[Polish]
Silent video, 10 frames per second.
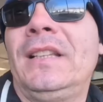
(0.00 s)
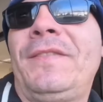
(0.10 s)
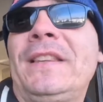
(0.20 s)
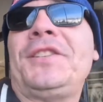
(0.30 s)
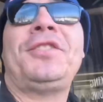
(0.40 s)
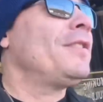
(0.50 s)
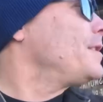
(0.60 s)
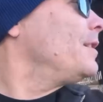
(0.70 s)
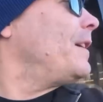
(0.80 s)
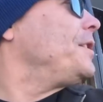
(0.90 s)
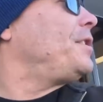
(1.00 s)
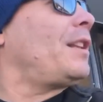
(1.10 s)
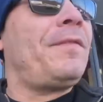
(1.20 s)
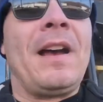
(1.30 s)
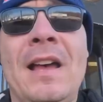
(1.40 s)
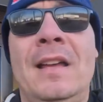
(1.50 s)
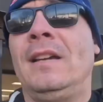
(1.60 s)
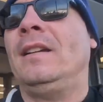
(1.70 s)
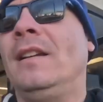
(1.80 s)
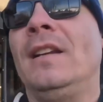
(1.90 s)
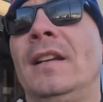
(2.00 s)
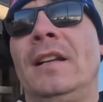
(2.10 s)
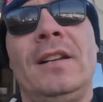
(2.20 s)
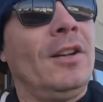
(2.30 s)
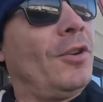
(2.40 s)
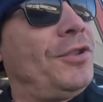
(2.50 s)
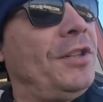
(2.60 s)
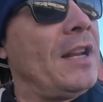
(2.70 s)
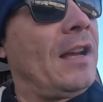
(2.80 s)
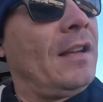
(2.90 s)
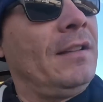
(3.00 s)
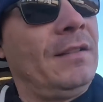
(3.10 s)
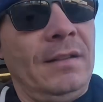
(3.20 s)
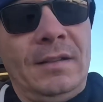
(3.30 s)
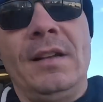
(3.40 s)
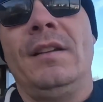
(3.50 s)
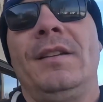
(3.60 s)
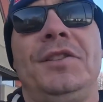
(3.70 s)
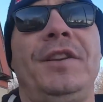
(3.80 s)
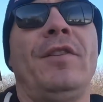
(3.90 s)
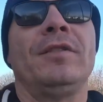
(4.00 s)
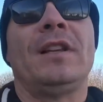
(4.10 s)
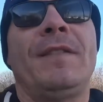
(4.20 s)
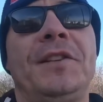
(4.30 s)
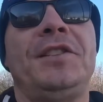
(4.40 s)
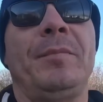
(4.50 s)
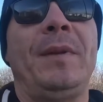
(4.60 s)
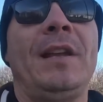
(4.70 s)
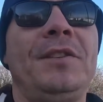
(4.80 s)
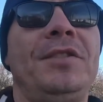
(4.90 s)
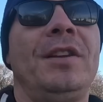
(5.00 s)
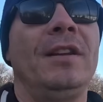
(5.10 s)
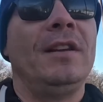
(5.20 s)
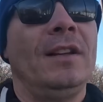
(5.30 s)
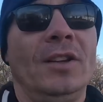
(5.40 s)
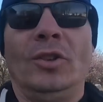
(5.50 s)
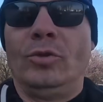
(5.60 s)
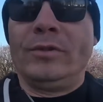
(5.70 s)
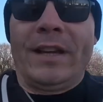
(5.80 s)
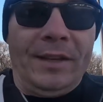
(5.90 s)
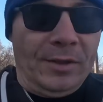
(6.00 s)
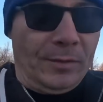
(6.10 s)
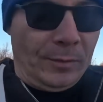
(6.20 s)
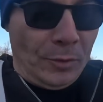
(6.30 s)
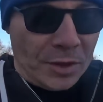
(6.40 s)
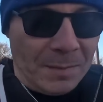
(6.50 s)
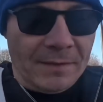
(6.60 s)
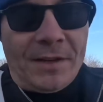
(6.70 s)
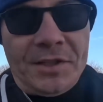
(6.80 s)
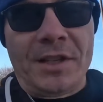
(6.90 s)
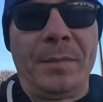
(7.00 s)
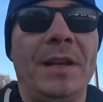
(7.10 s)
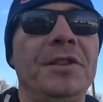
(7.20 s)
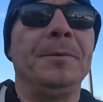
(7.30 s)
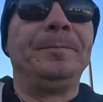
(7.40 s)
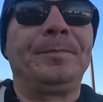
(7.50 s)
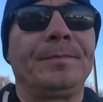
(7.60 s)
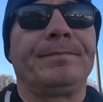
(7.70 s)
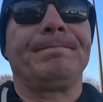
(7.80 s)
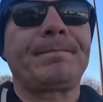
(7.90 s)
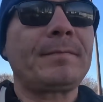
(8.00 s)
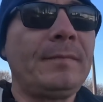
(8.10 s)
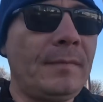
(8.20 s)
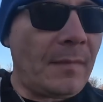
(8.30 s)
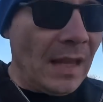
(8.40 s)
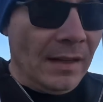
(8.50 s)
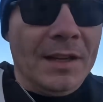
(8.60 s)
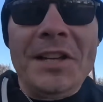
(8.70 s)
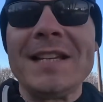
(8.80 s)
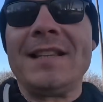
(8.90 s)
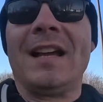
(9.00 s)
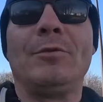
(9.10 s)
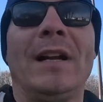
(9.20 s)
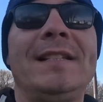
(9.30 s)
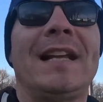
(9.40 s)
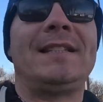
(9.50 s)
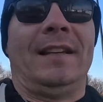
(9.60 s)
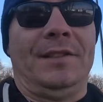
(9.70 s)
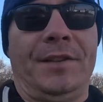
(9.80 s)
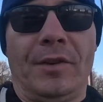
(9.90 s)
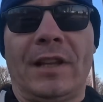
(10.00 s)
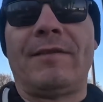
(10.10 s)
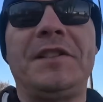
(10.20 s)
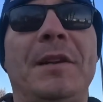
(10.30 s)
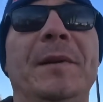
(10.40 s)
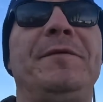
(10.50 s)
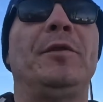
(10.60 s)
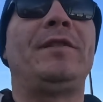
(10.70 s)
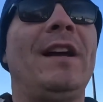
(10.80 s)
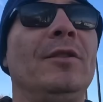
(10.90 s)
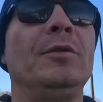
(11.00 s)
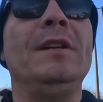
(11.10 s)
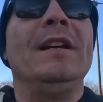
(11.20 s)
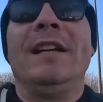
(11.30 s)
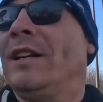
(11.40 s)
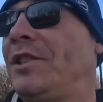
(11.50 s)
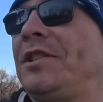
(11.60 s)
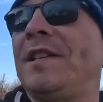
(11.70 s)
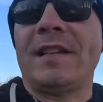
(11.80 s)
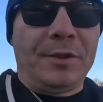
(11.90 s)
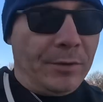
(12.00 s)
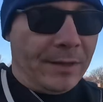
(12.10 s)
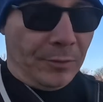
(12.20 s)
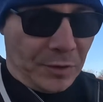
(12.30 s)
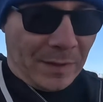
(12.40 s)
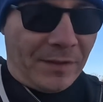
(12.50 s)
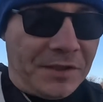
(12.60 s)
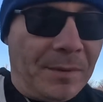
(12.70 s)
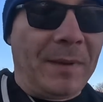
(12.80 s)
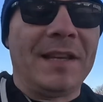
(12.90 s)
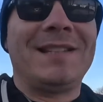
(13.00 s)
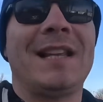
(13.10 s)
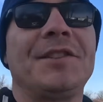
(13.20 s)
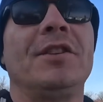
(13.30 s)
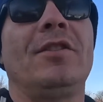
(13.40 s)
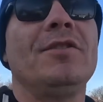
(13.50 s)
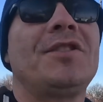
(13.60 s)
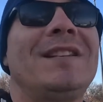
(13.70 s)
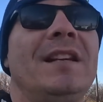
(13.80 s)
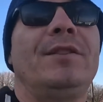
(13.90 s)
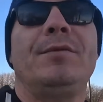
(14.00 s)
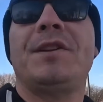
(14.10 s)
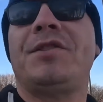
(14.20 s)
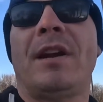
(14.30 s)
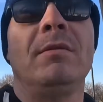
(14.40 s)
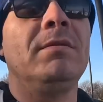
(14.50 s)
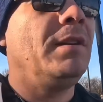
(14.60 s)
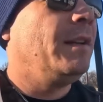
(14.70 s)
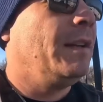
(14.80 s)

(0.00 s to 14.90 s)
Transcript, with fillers: 2022 godzina 9.25 tutaj 8.25 czas na aktualizację 9.25 w Montrealu gdzie się znajduje 8.25 znaczy to, że znajduje się